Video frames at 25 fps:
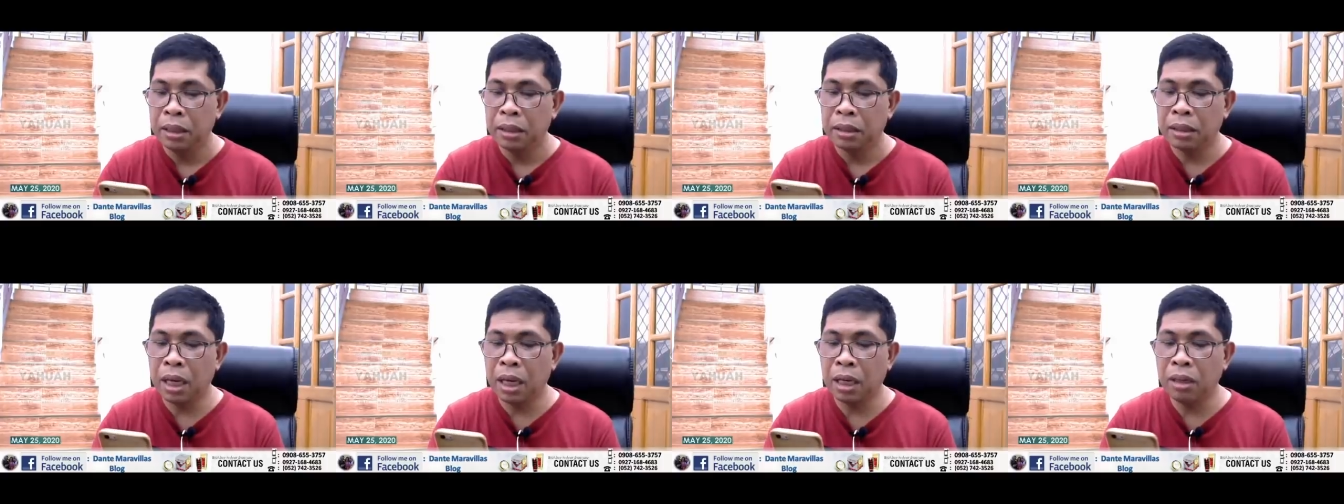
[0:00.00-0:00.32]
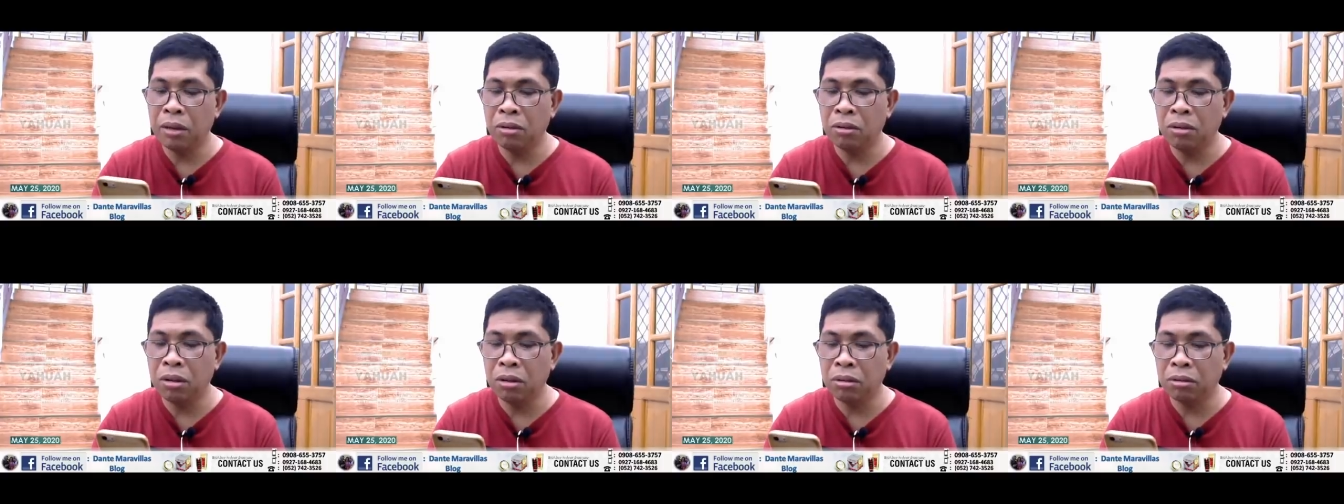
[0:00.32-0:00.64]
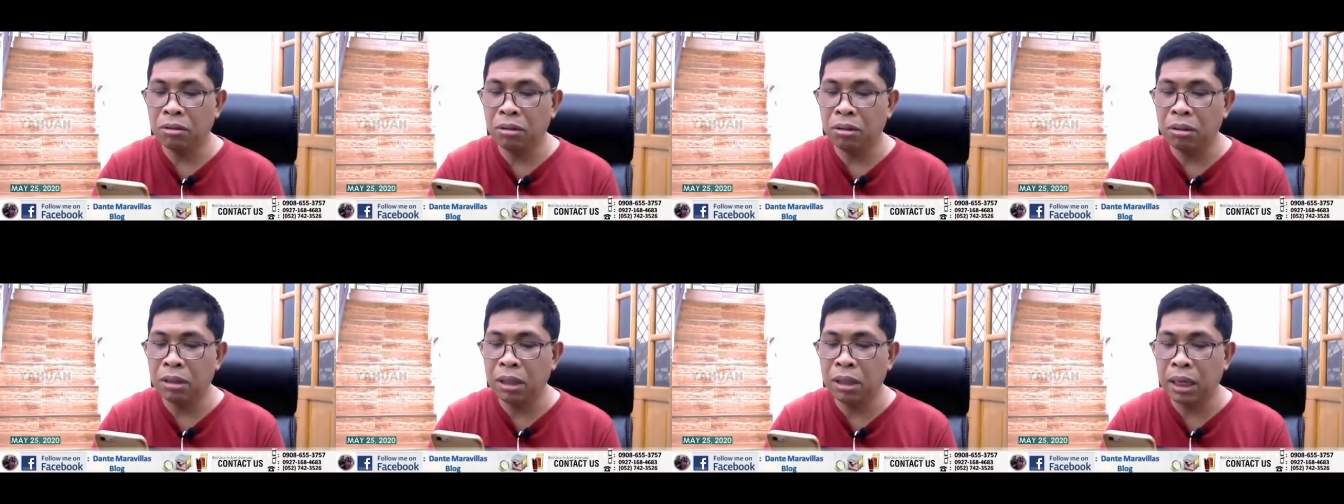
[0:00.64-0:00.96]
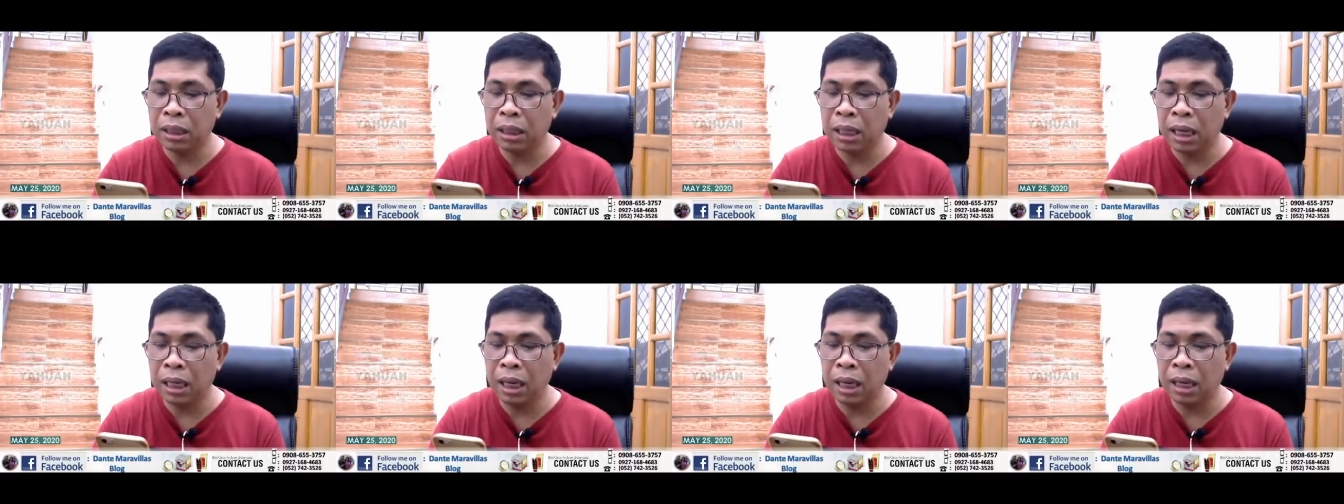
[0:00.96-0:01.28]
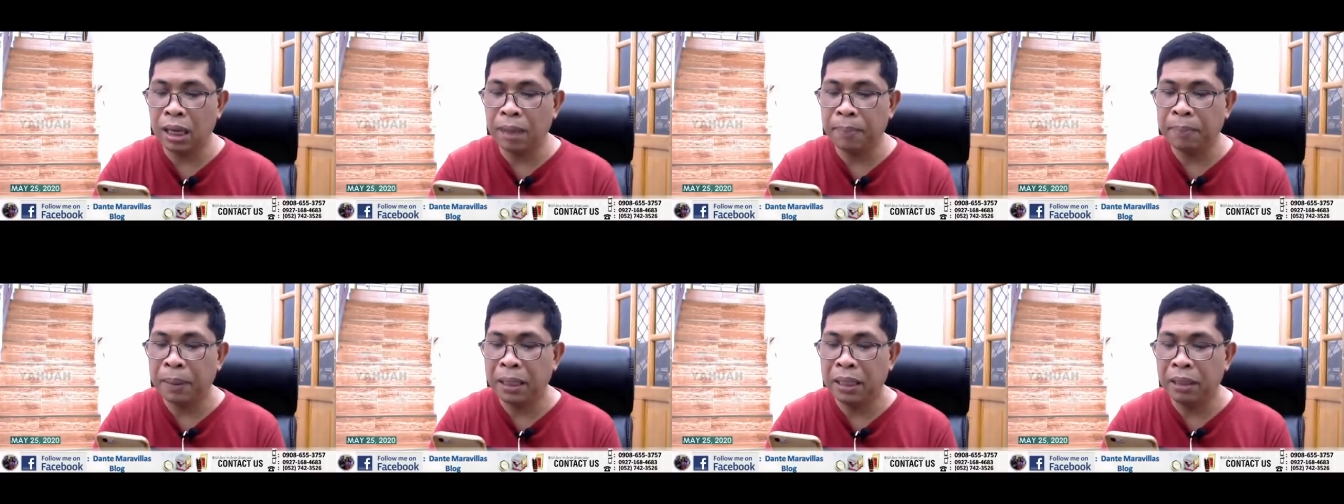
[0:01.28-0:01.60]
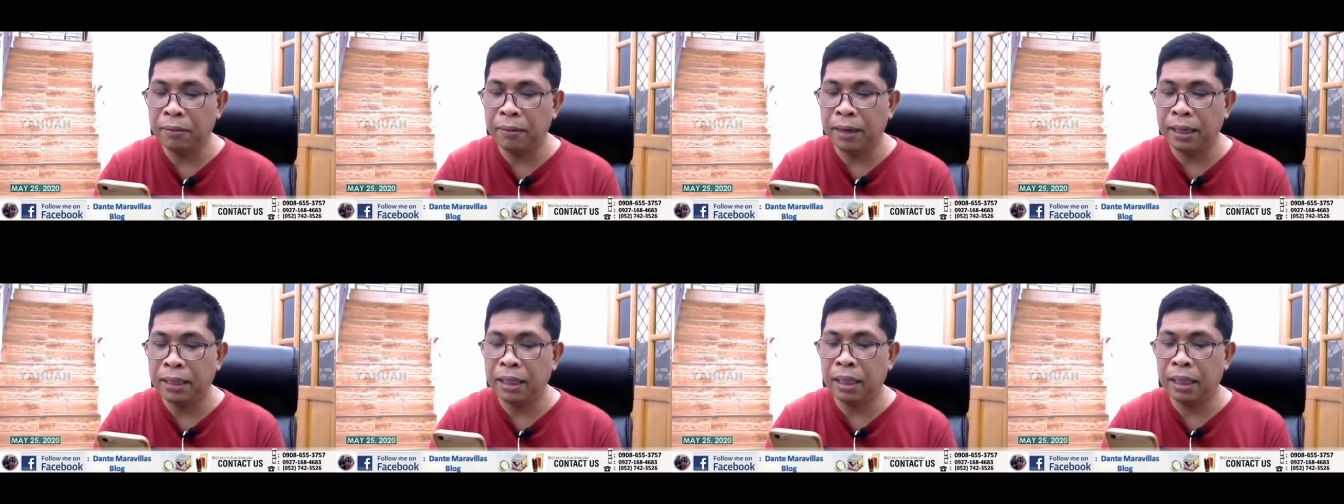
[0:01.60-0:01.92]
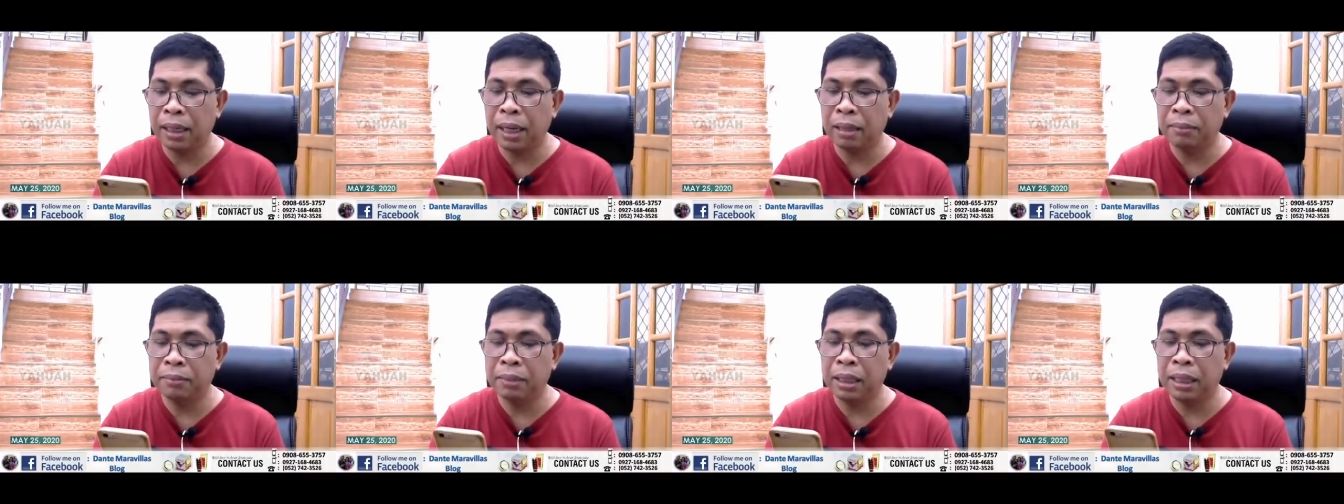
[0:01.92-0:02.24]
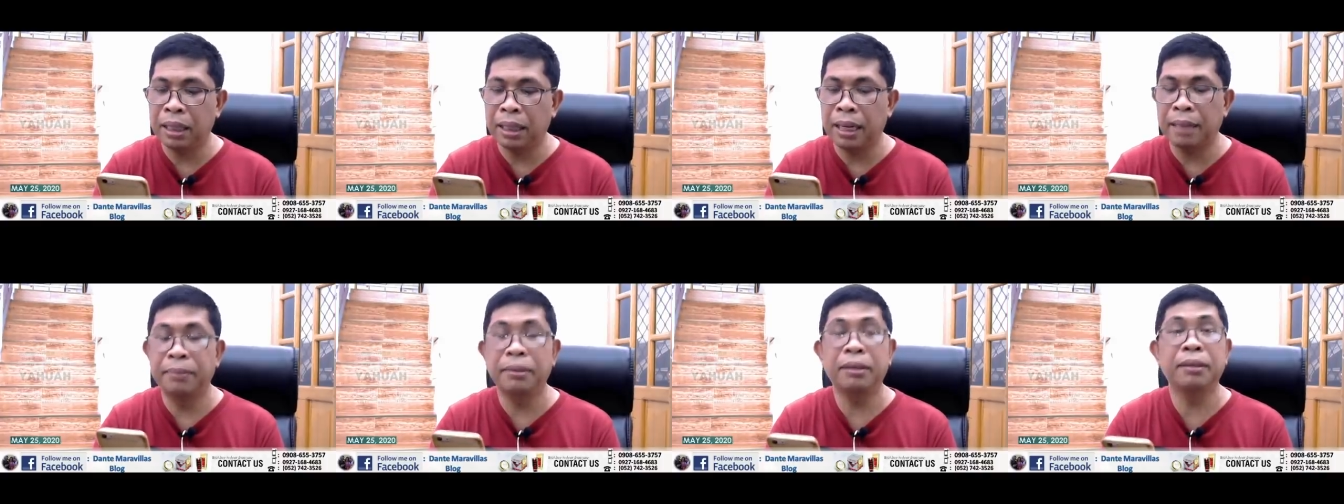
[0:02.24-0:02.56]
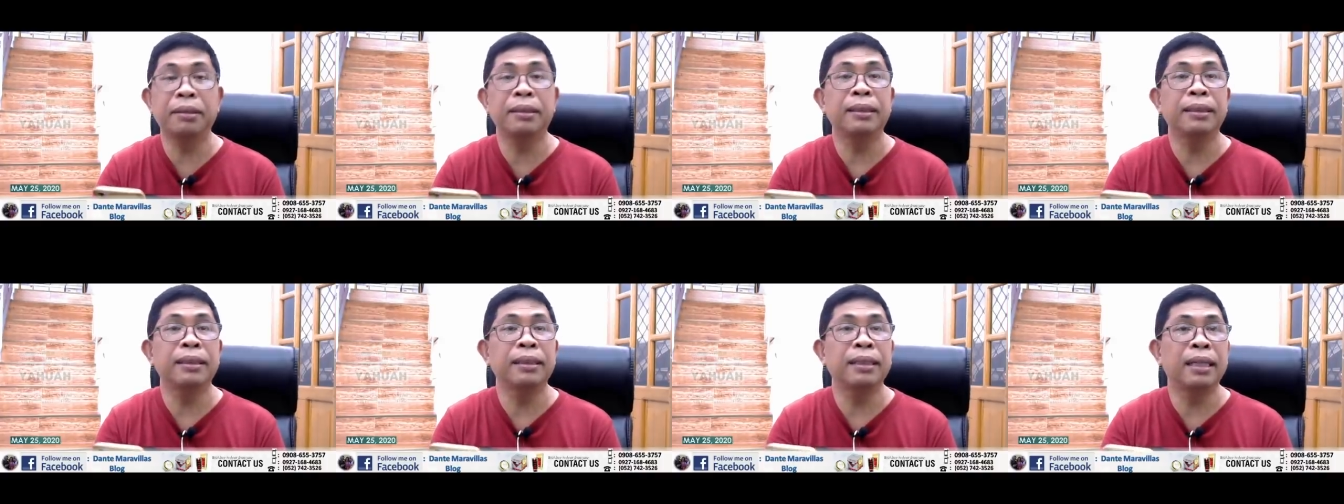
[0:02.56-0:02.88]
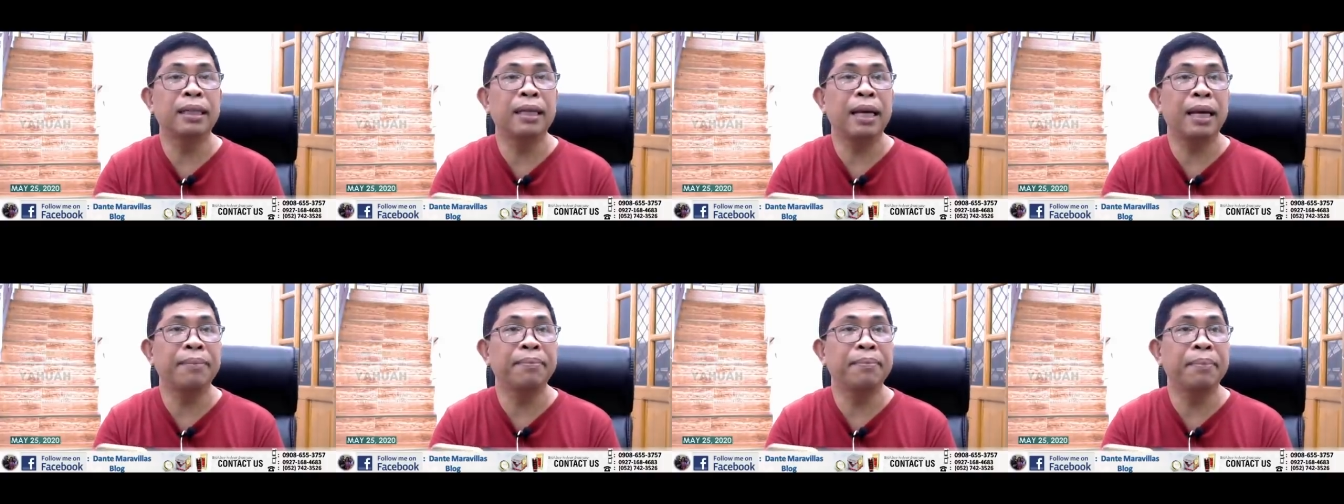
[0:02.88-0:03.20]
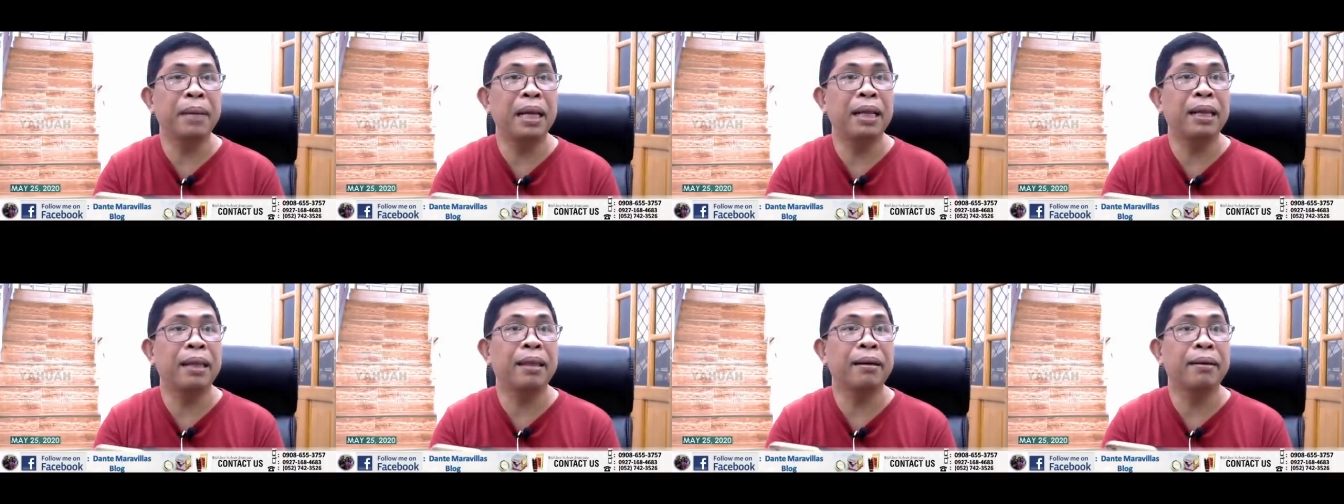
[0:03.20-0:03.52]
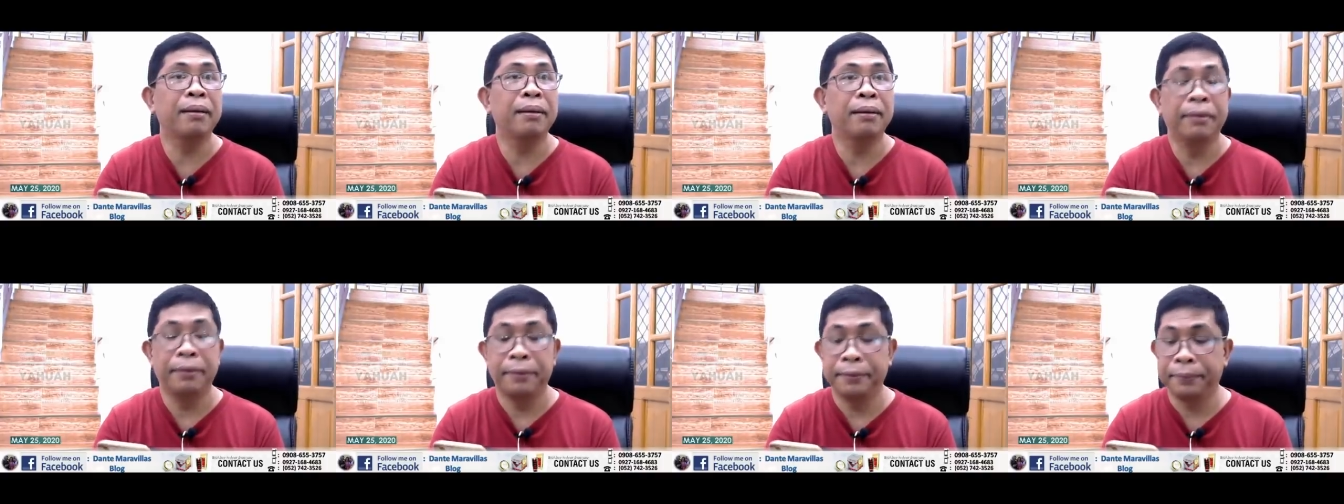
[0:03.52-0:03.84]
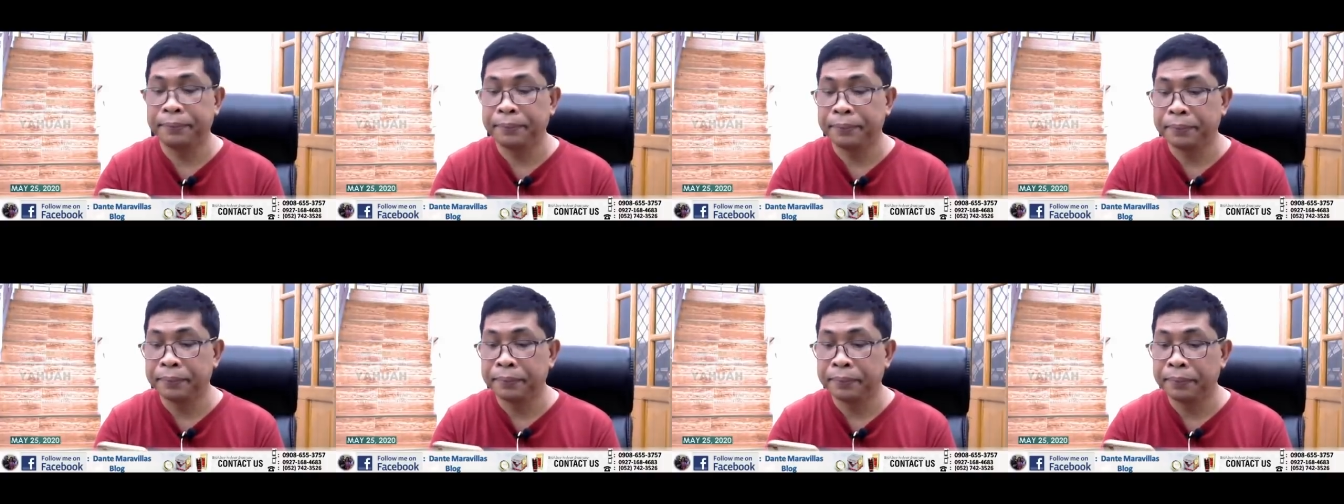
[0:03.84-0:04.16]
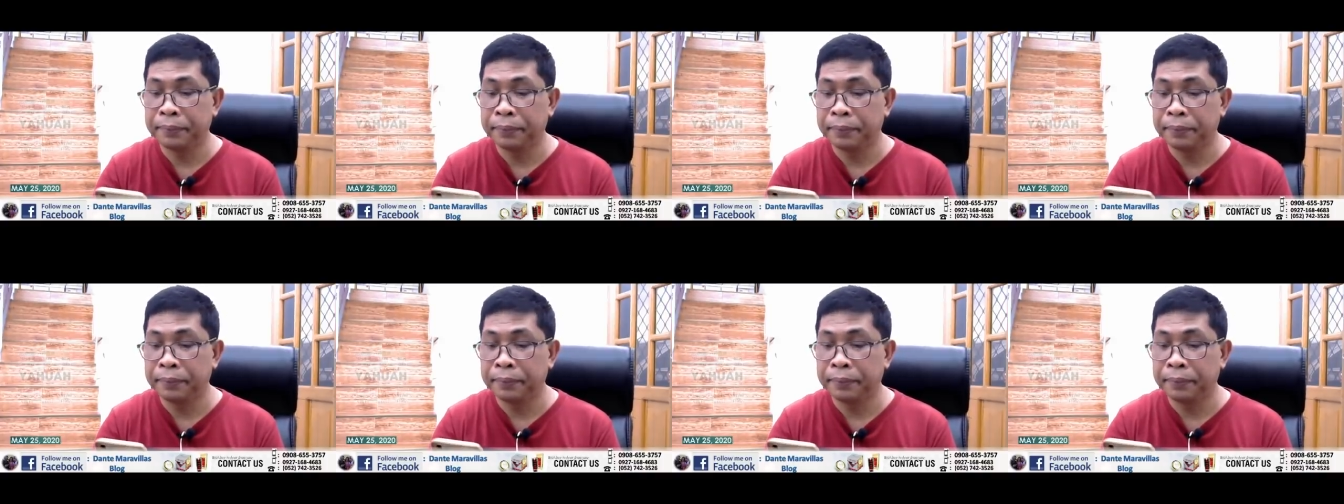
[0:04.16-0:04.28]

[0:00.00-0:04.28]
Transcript: sa iyong doktor na kayang ipaliwanag ang mga gamot na naimbento.